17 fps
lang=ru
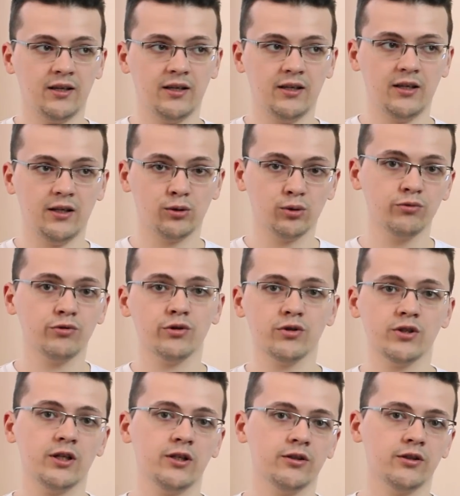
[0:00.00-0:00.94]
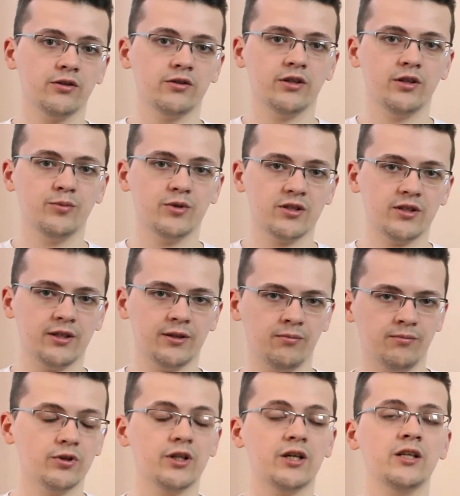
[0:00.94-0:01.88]
И тут все стало на свои места.
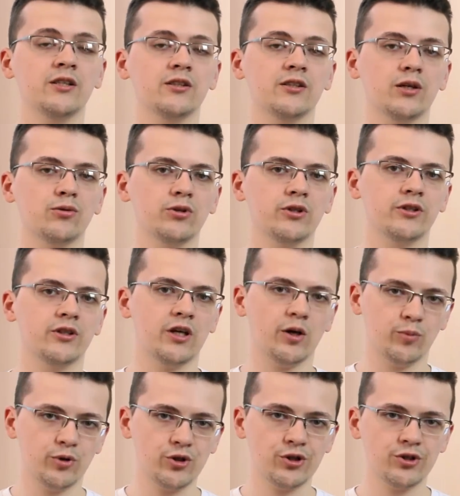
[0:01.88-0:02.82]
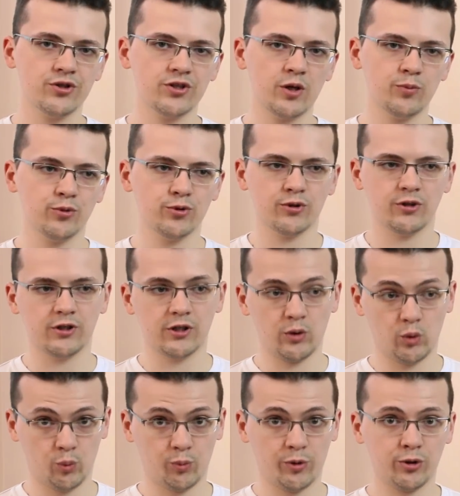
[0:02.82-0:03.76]
Да, это довольно необычный запуск, и к
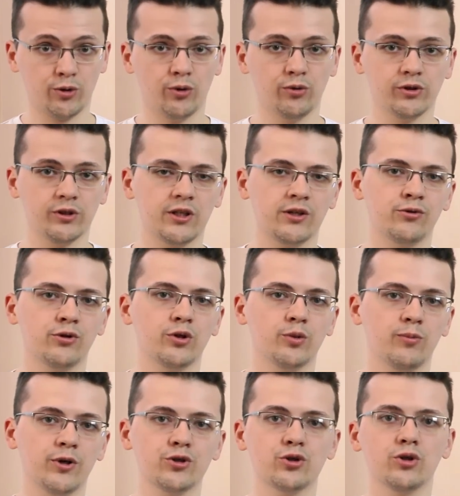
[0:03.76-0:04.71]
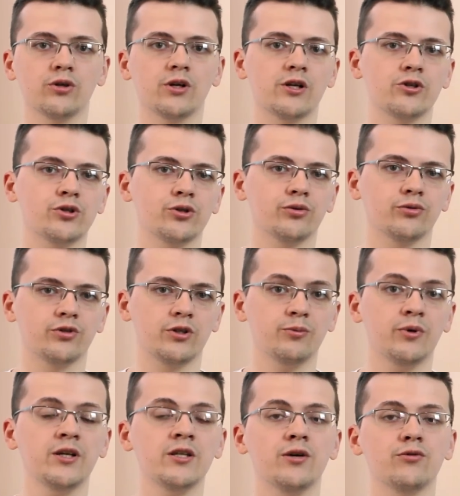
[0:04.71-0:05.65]
нему приковано довольно большое количество
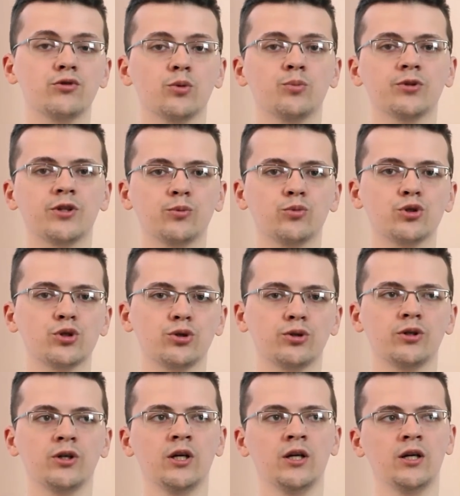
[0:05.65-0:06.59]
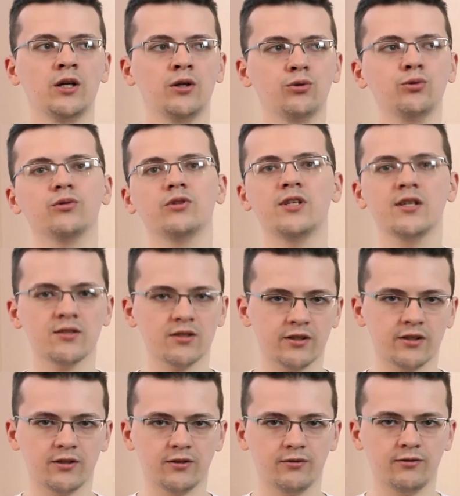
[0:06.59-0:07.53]
внимания. Все потому, что, ну,
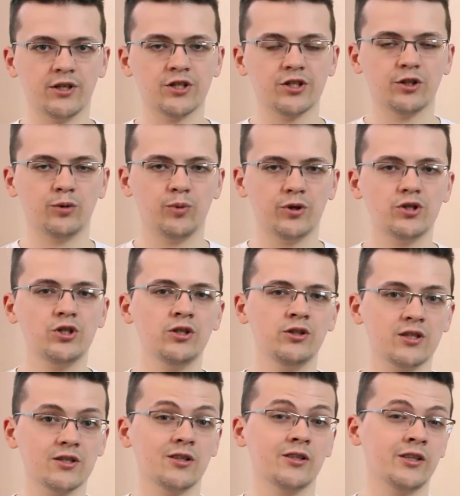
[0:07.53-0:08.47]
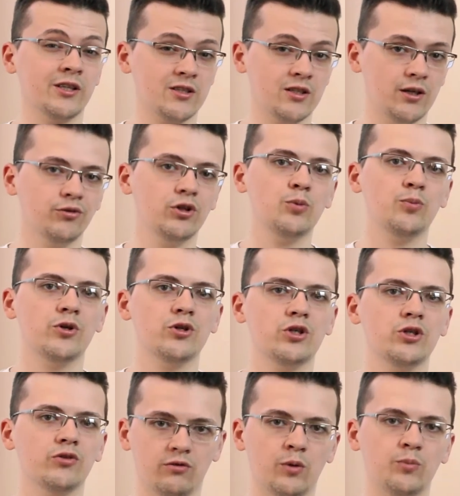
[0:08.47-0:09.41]
несколько важных причин, несколько основных
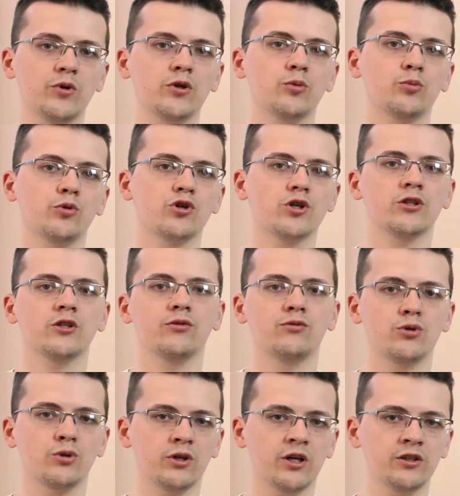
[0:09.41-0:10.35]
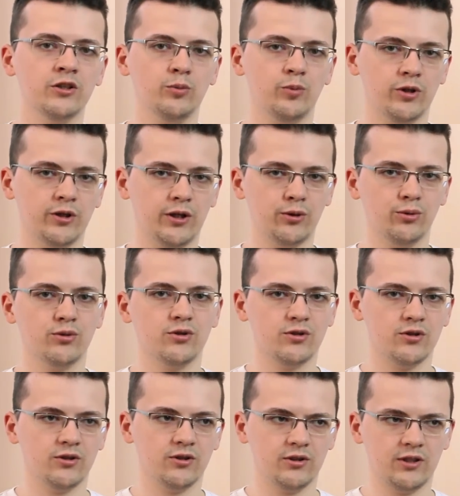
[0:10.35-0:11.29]
причин. Во-первых, бюджетные видеокарты
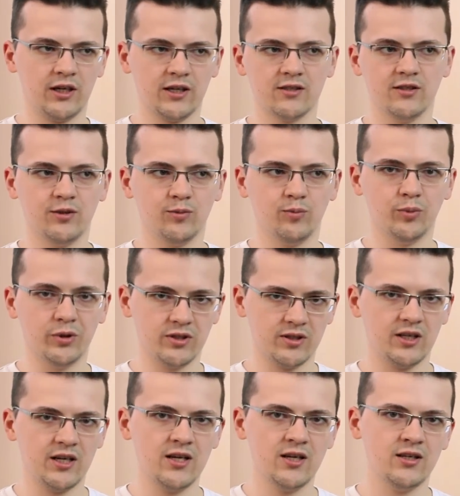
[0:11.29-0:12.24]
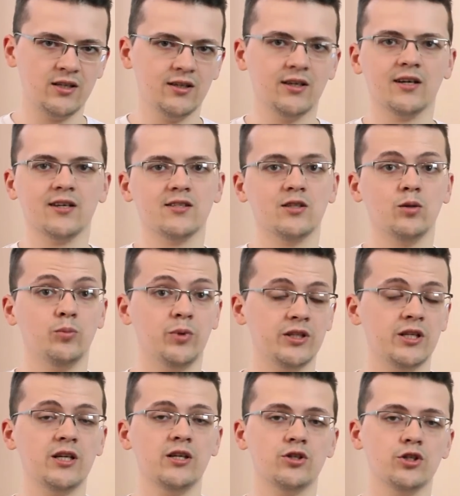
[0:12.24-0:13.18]
продаются гораздо быстрее и гораздо
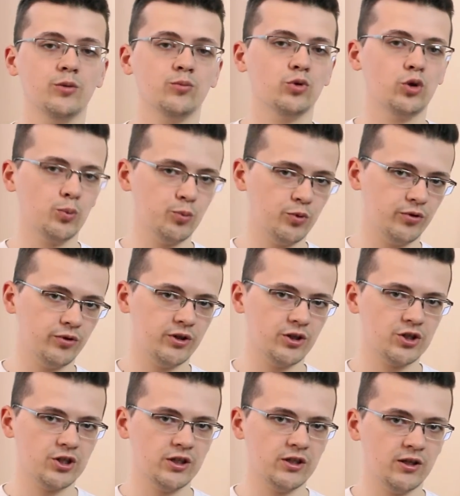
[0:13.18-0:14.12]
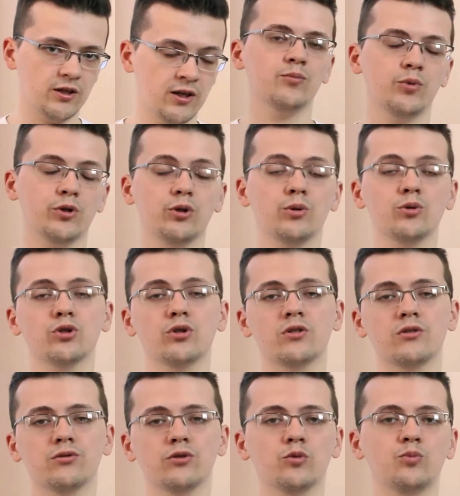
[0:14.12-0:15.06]
бодрее, чем топовые решения. При том, что
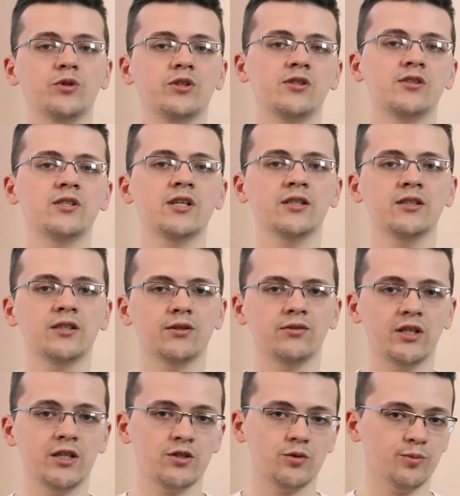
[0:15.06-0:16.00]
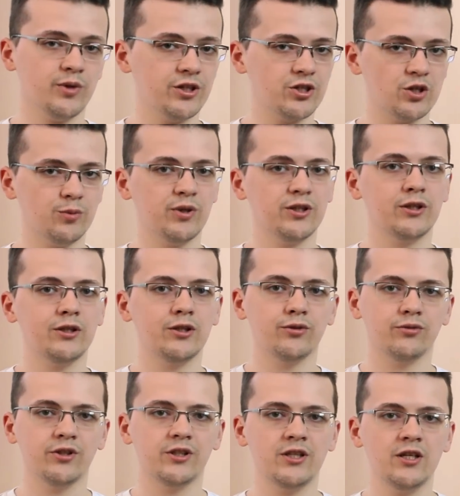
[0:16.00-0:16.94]
950, являясь младшей моделью
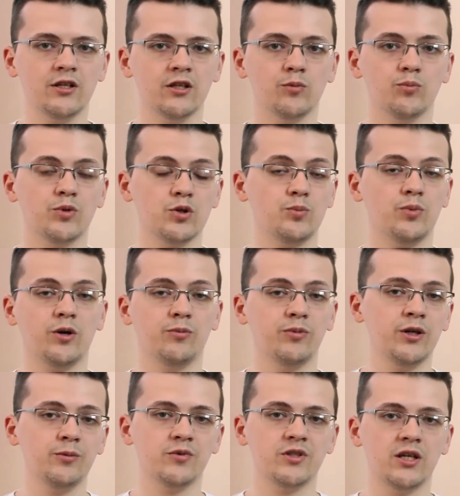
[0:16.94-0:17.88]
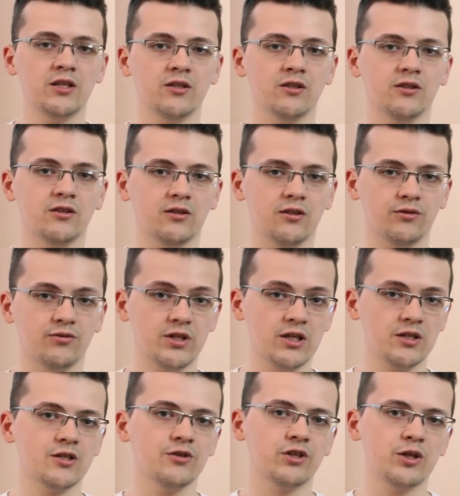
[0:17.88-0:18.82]
в линейке, без проблем тянет все
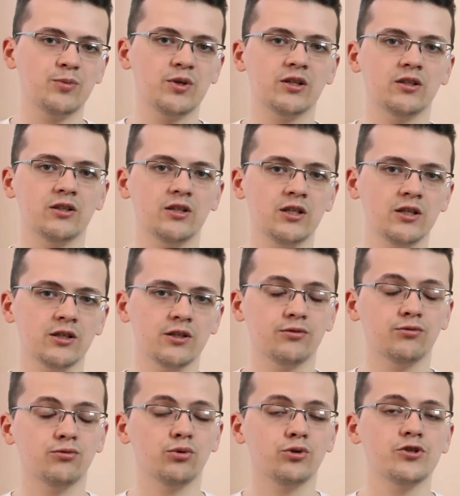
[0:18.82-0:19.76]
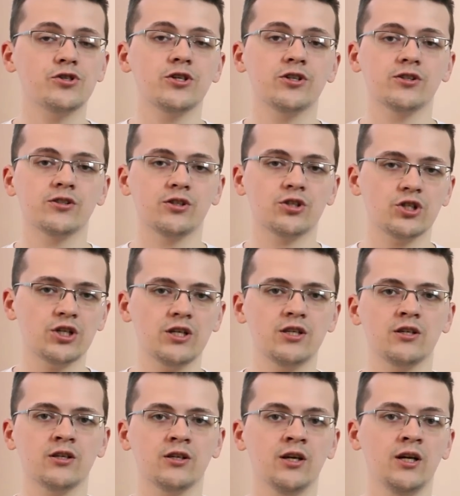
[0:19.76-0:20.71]
современные игры в Full HD
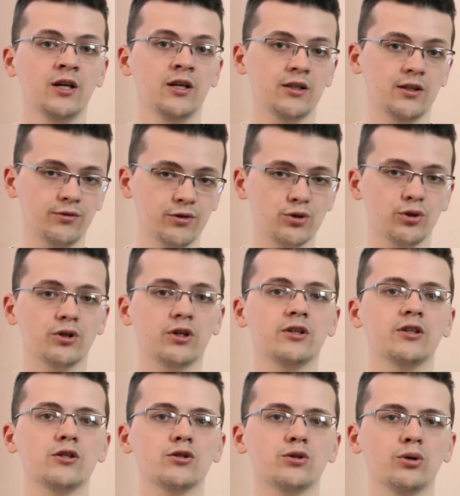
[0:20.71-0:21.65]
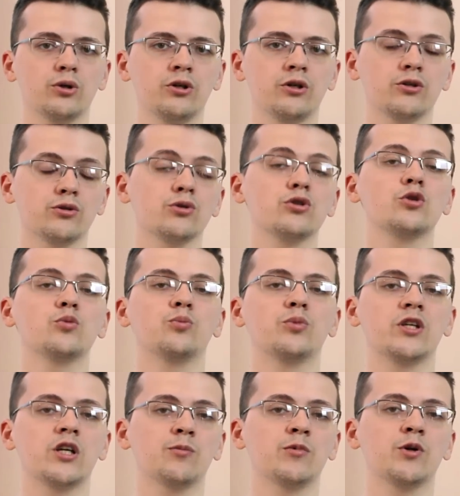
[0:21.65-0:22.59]
разрешение на высоких настройках с очень
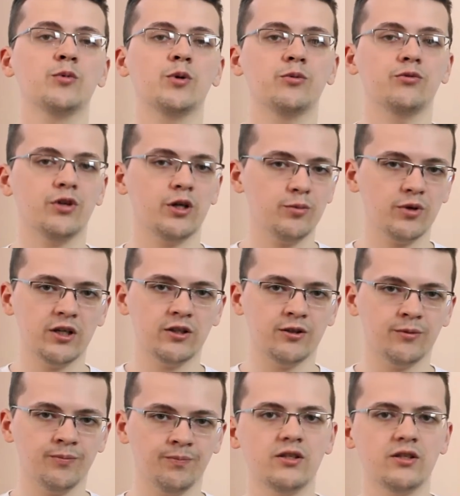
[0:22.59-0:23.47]
приемлемым фреймрейтом.